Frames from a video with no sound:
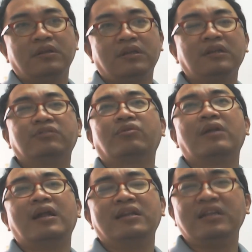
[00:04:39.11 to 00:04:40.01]
跟你说
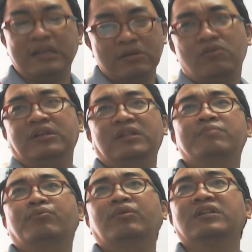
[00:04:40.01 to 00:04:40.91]
了，你以后一定
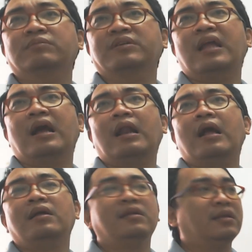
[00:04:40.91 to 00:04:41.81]
不会怎么样啊，
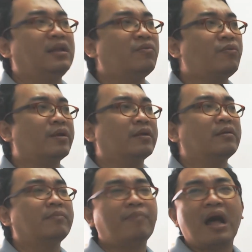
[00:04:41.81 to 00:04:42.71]
因为
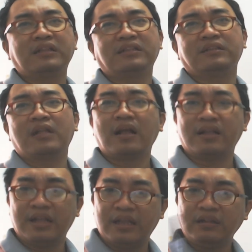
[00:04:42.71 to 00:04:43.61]
八字它
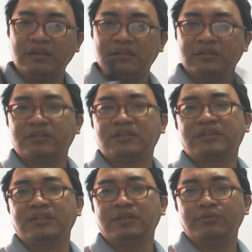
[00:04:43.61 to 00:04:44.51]
给你的
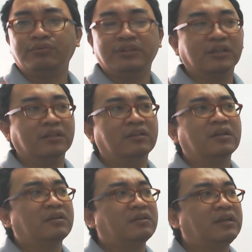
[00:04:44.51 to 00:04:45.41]
是一个运程，
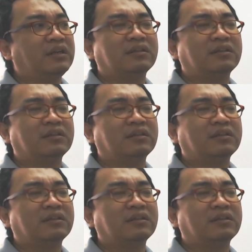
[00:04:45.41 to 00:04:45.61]
你